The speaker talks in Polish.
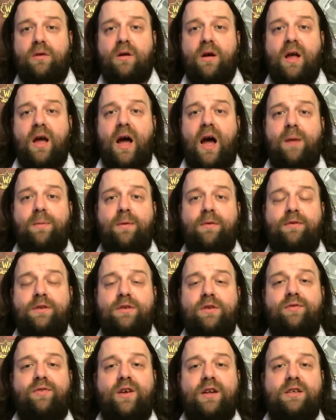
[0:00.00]
albo
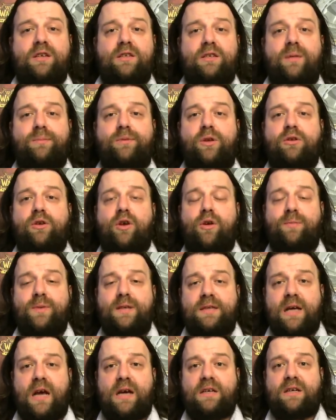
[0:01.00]
wycofacie stamtąd
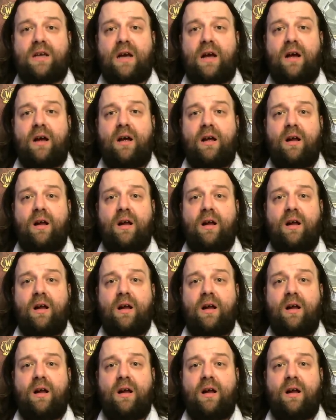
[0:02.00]
komisarza,